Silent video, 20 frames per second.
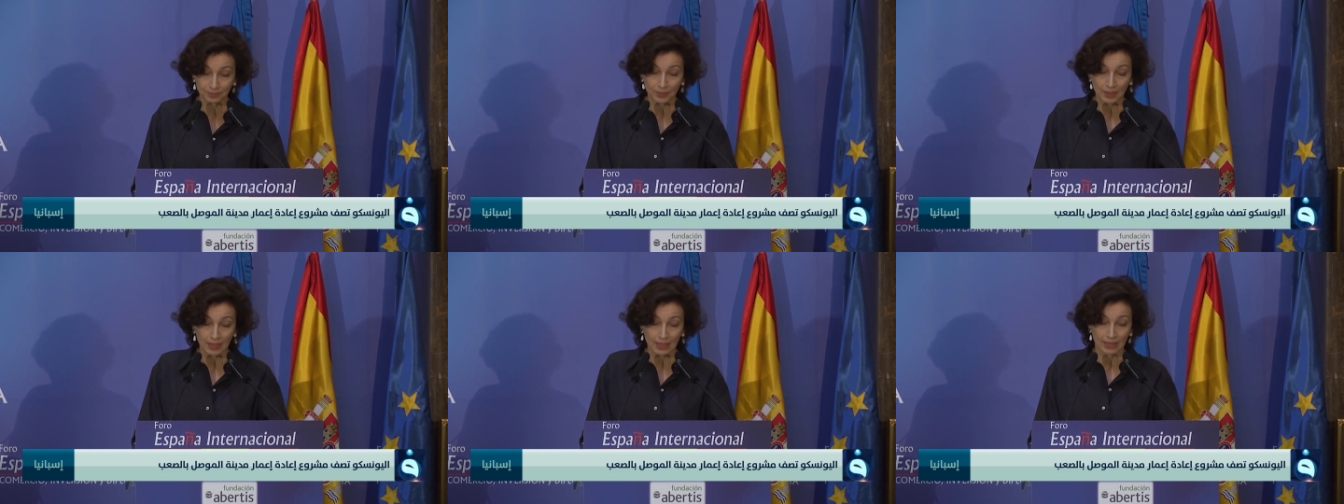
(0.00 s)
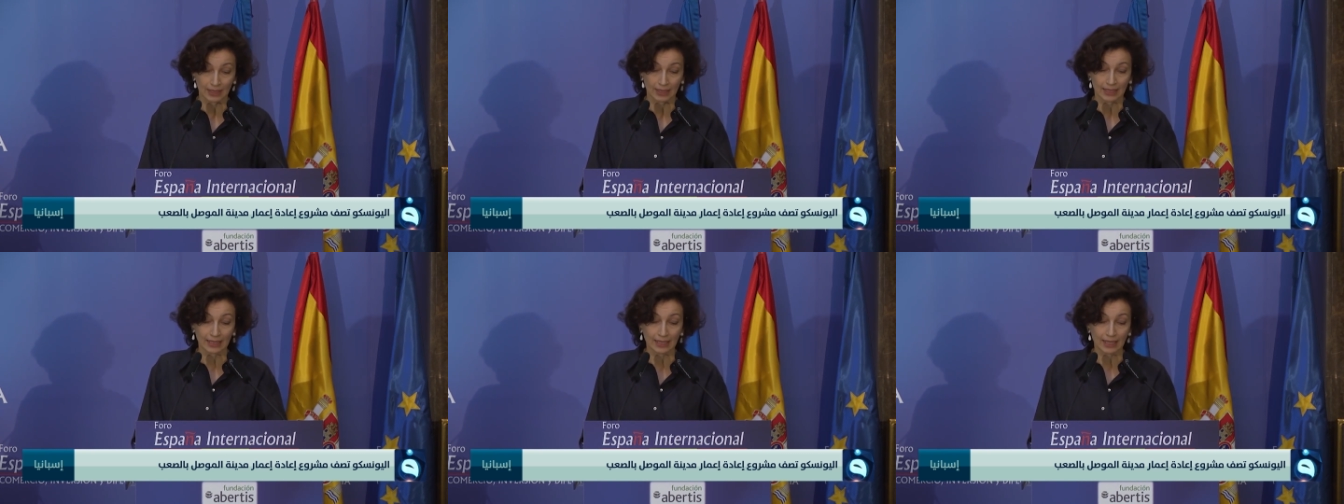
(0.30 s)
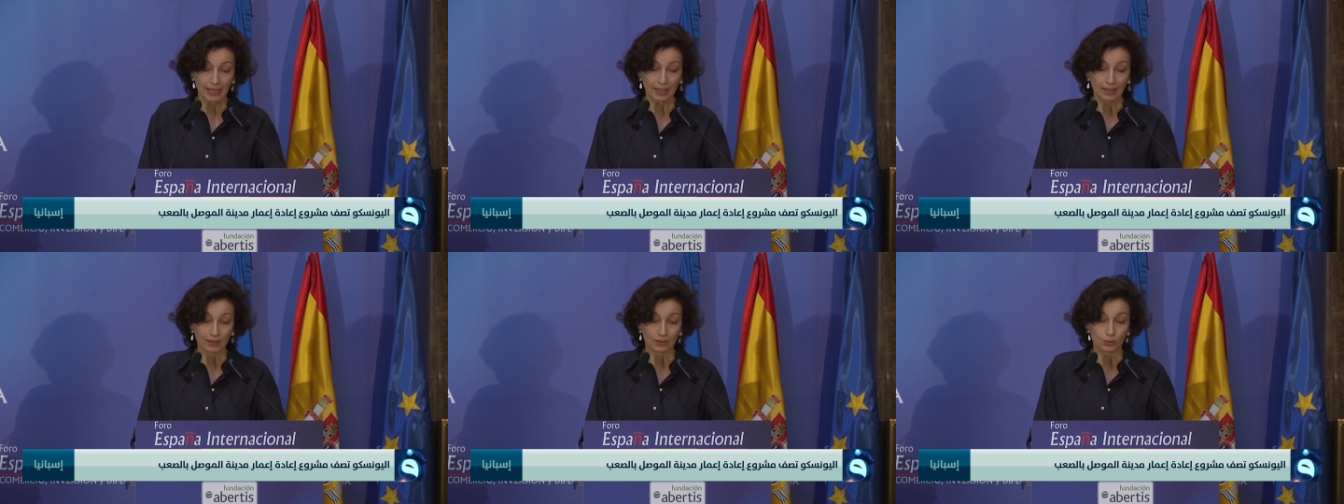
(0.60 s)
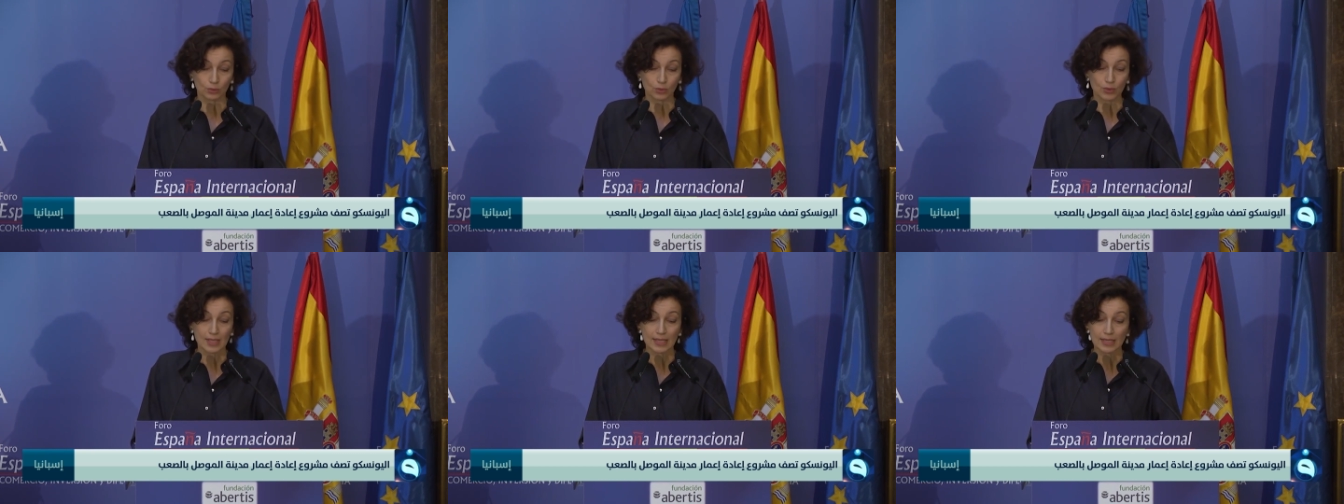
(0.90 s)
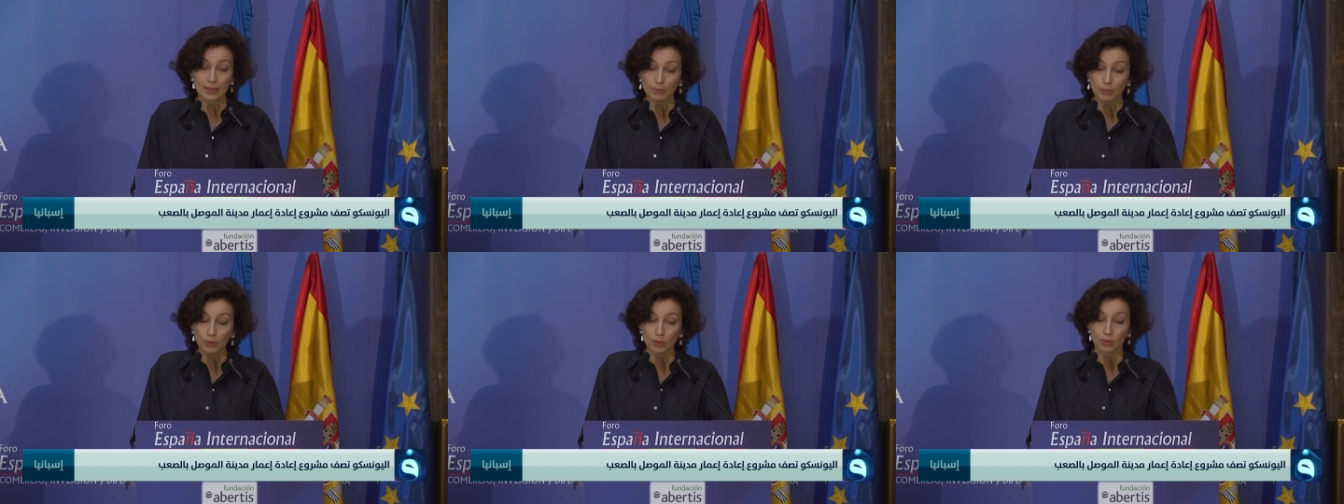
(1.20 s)
ومشروع الأعمار
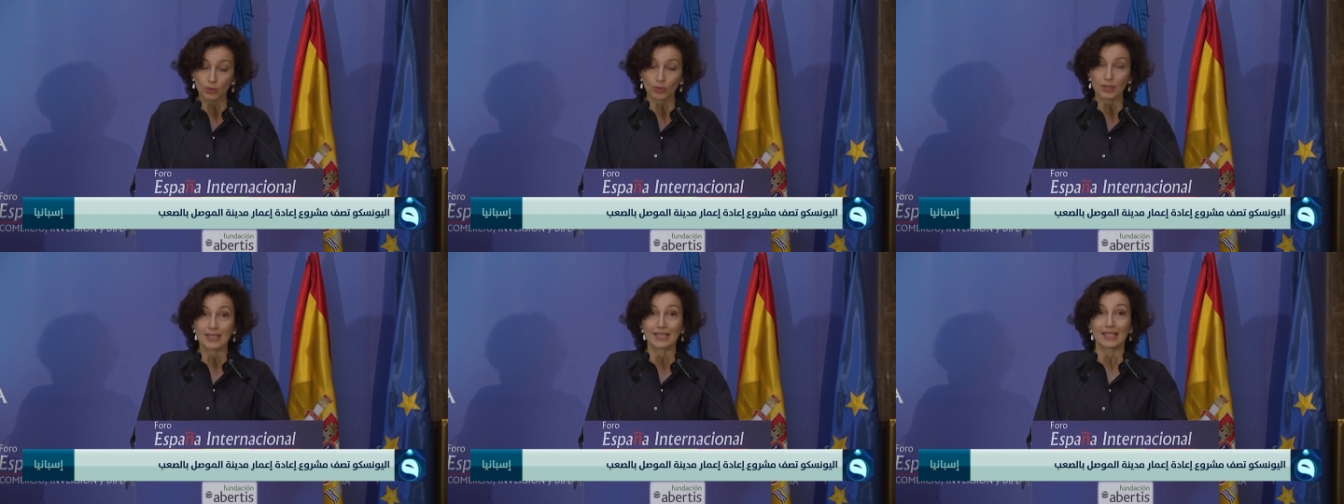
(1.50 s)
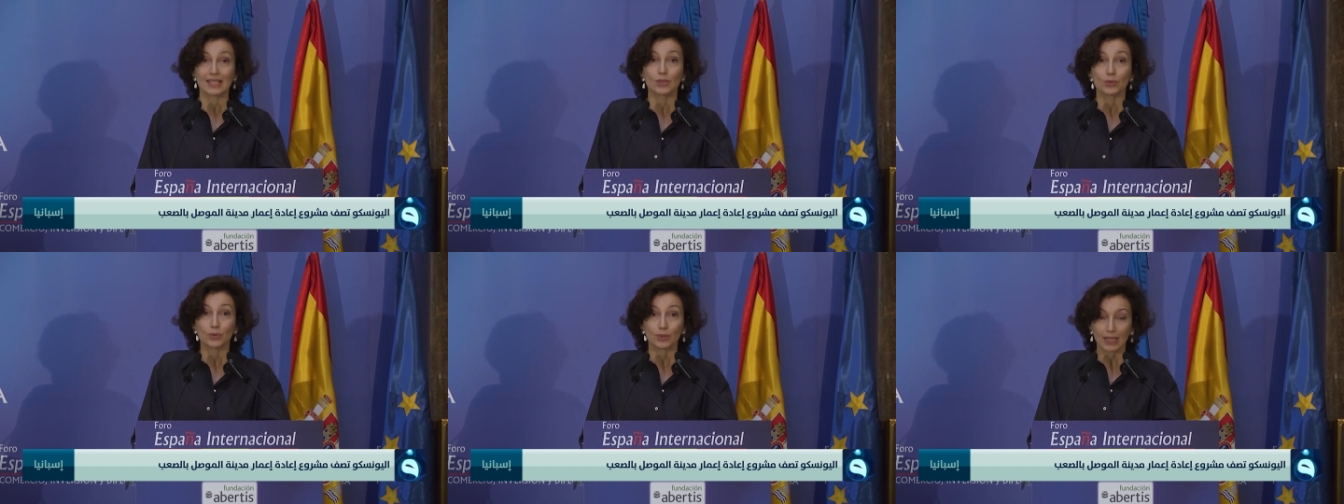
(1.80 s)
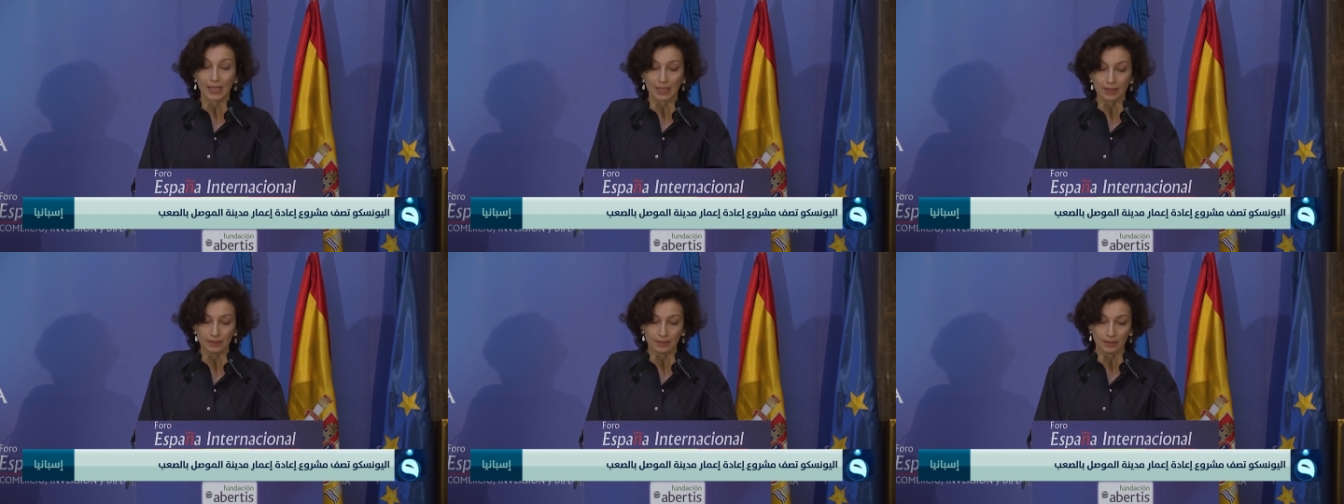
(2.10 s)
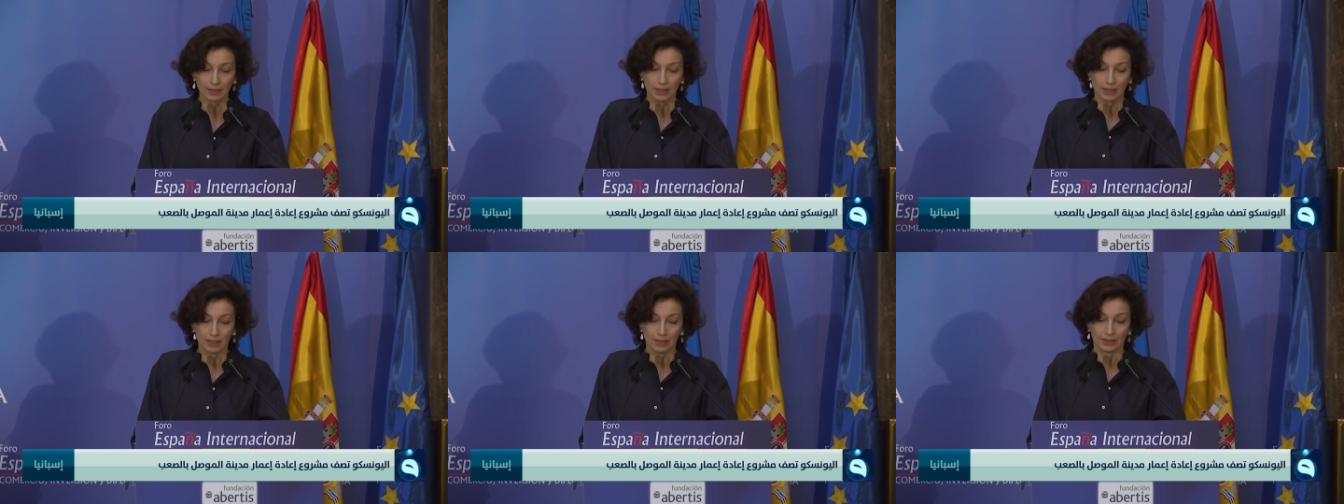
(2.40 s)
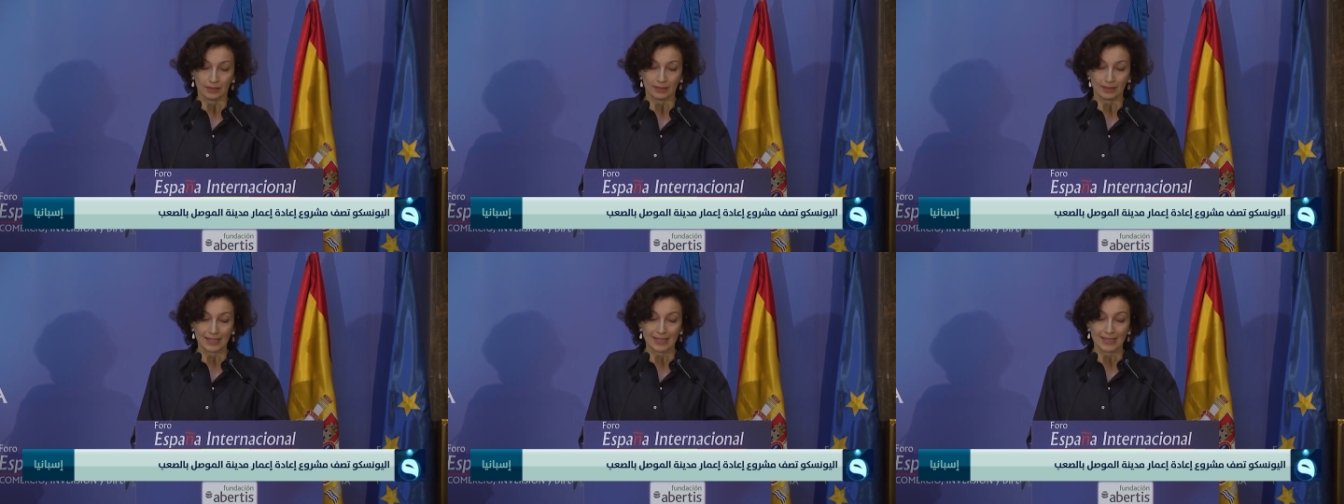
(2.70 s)
لا يزال في
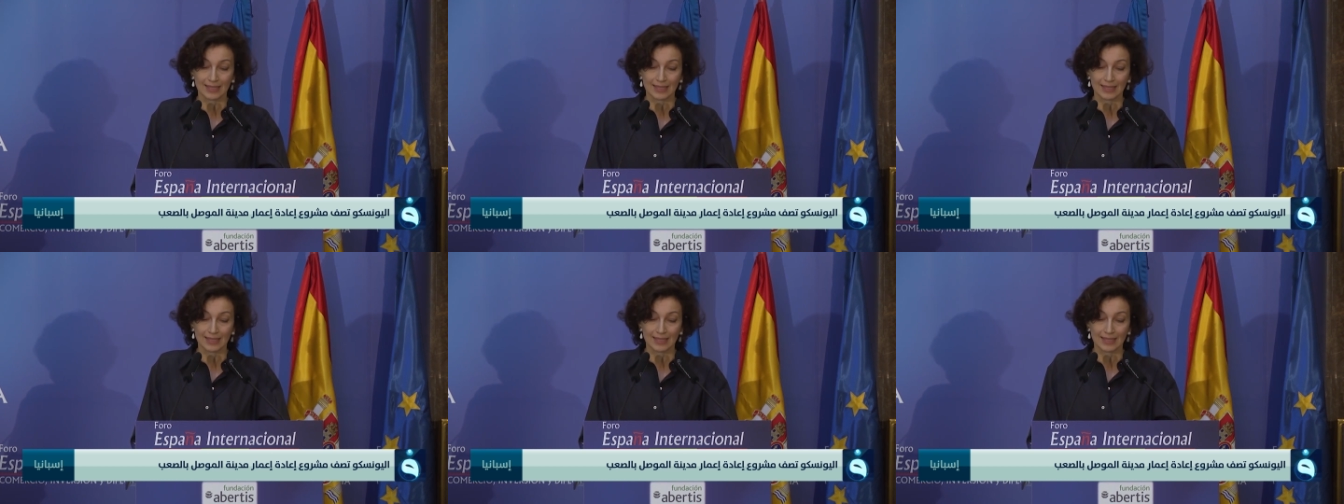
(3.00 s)
بداياته